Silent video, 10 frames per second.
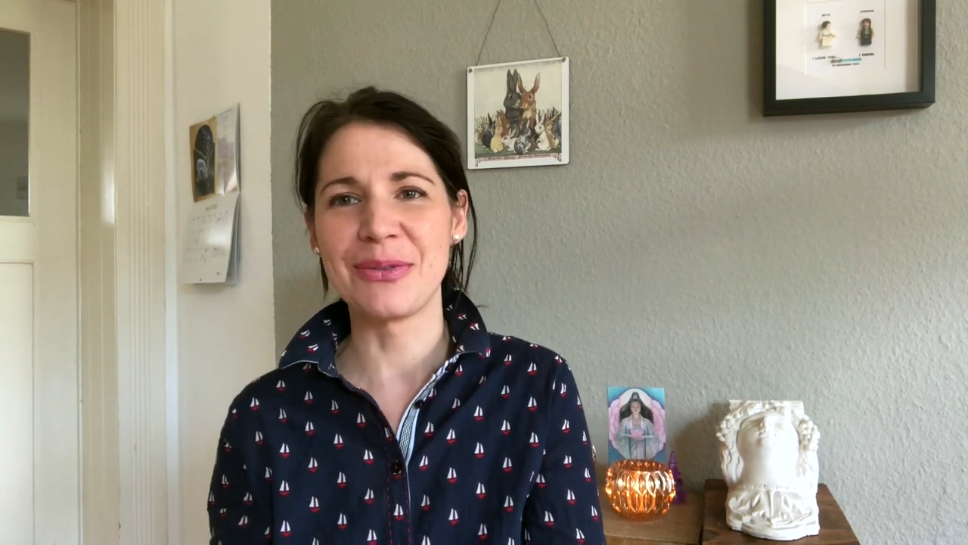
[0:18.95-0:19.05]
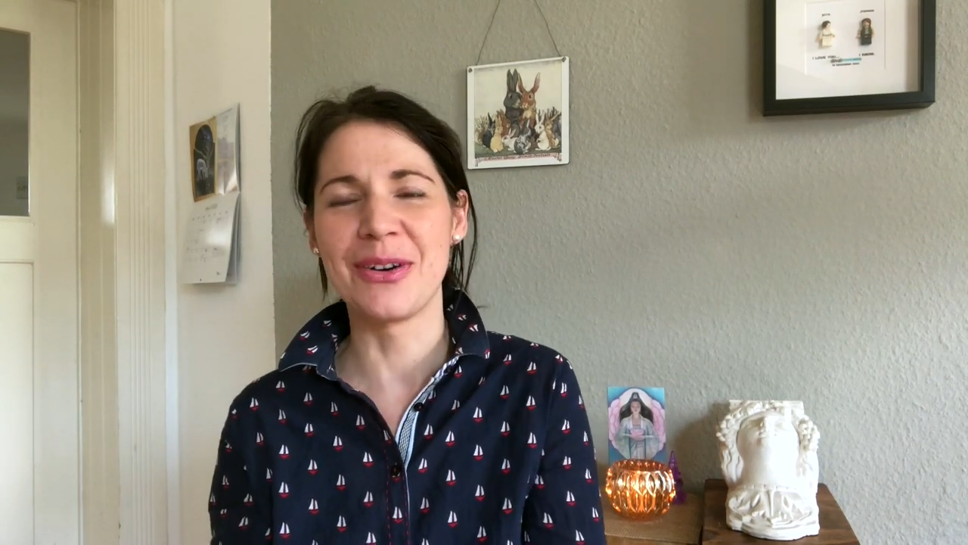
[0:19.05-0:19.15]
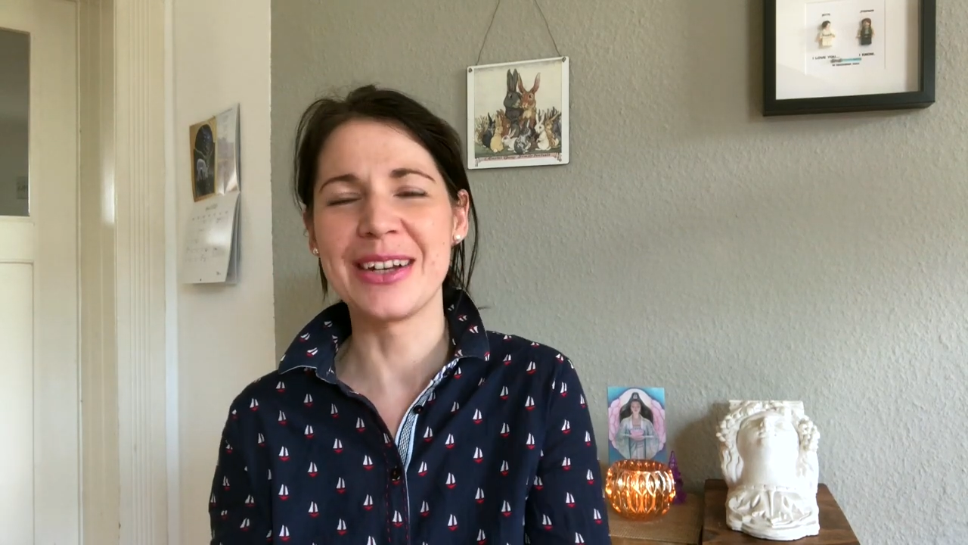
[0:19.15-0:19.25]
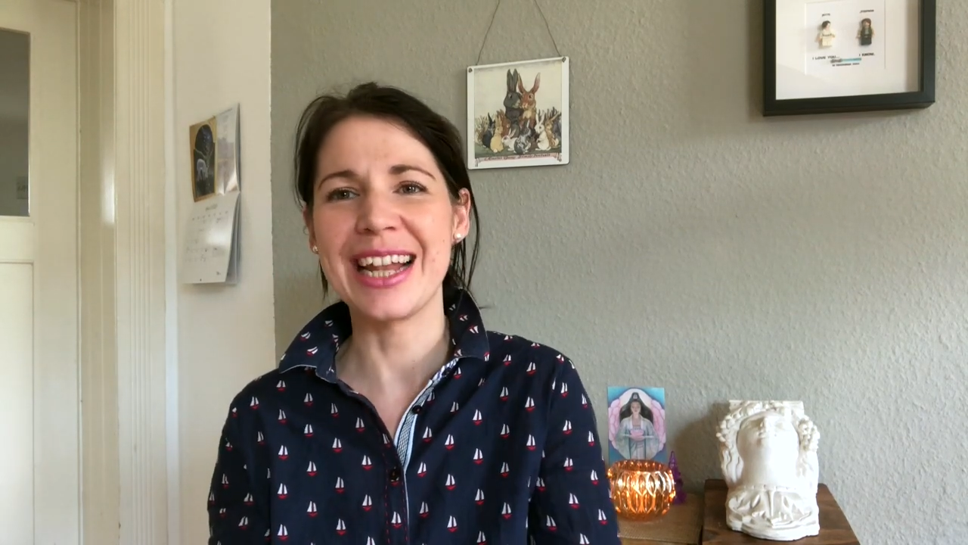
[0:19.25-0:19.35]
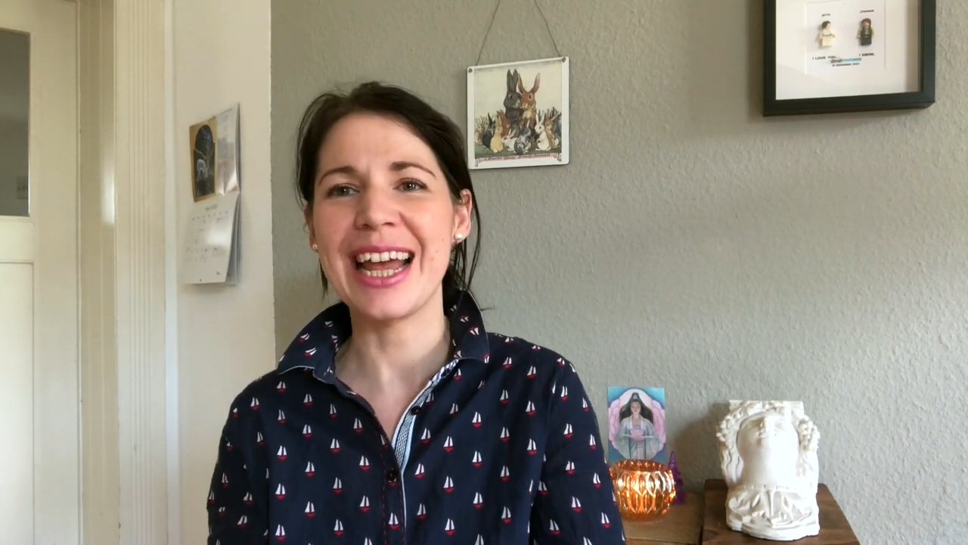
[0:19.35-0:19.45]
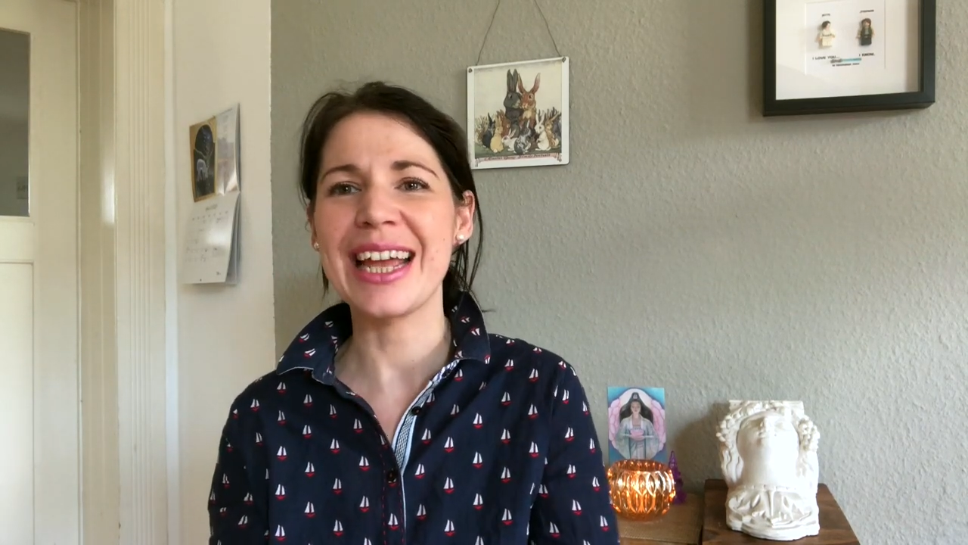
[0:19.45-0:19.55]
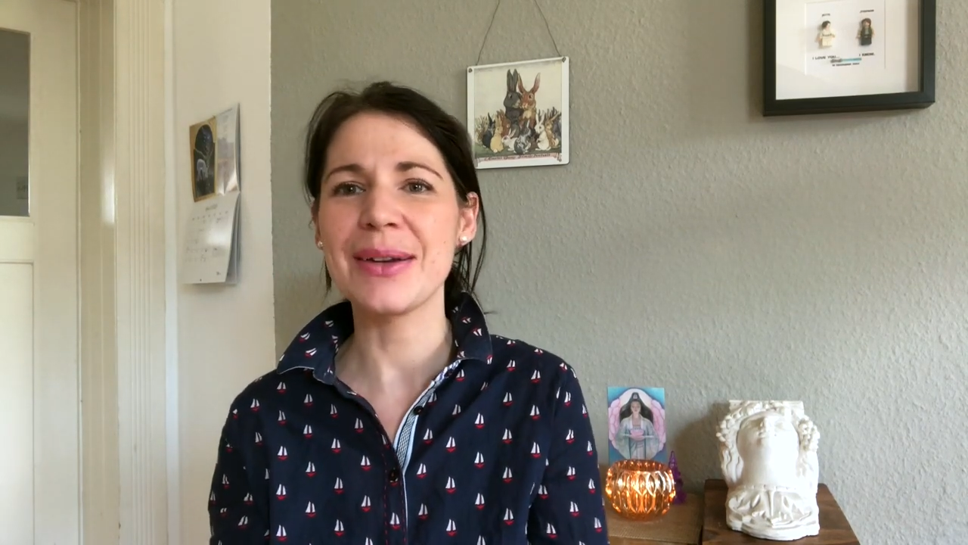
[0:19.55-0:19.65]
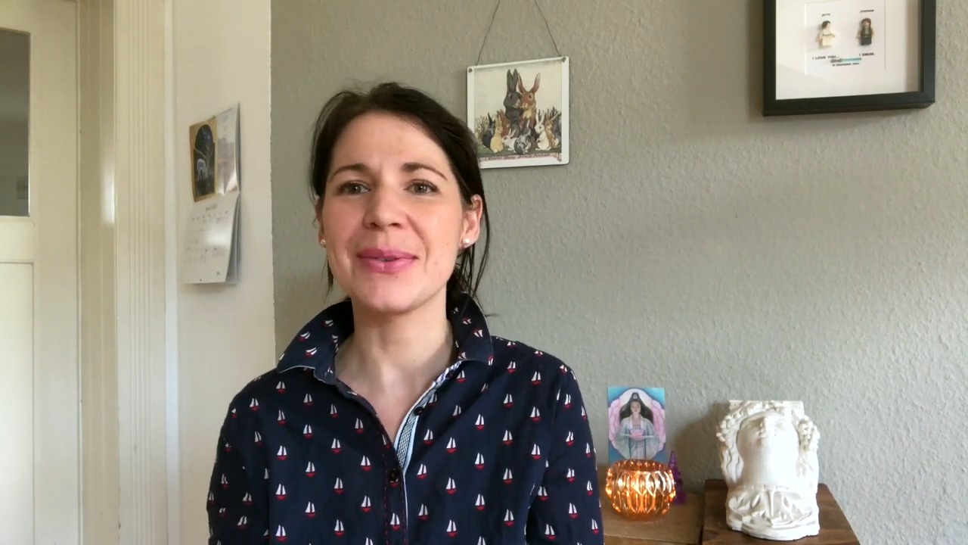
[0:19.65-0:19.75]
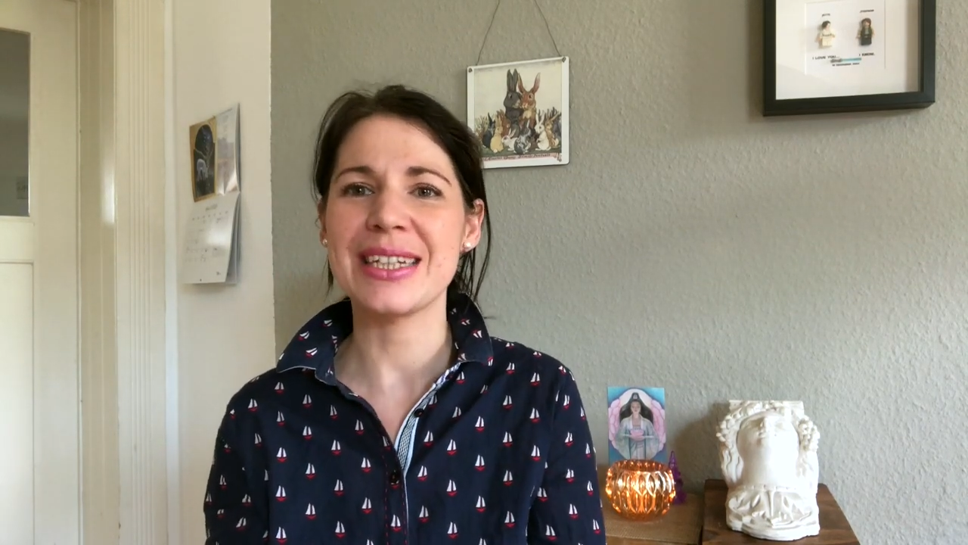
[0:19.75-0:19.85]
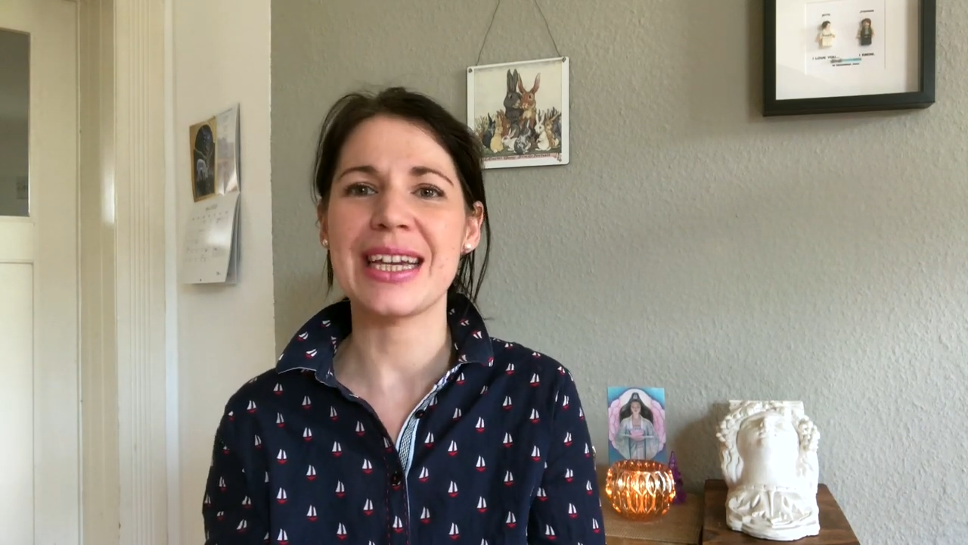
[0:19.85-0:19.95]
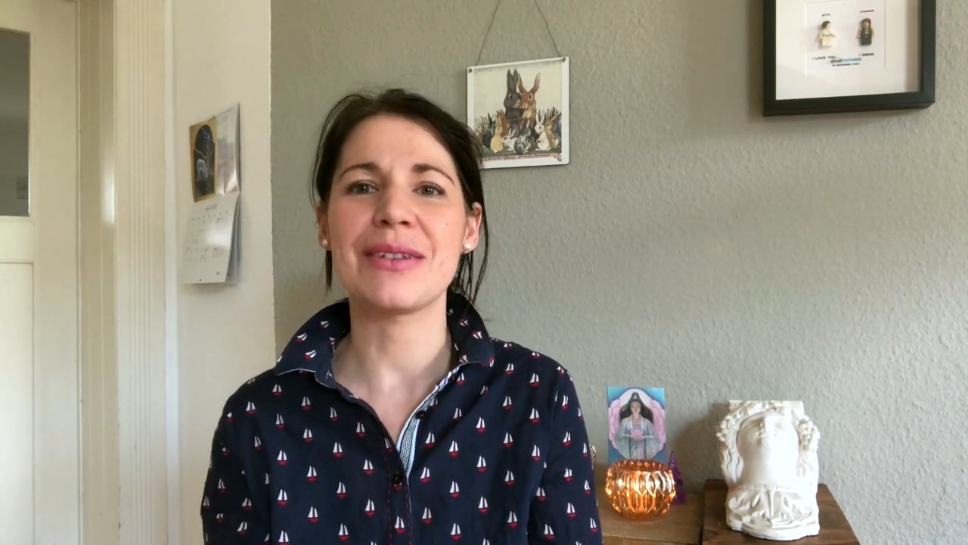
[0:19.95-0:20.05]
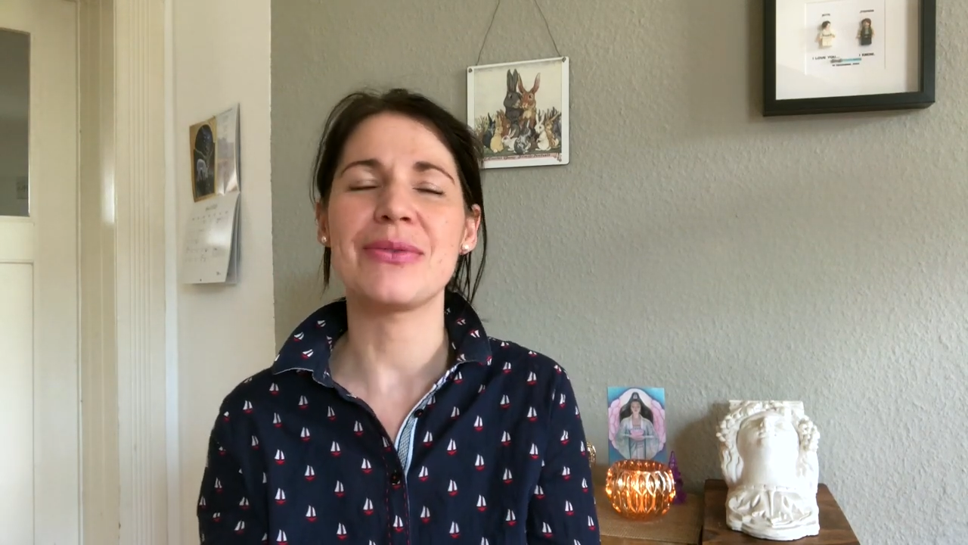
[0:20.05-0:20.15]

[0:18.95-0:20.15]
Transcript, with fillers: von alleine und ich hatte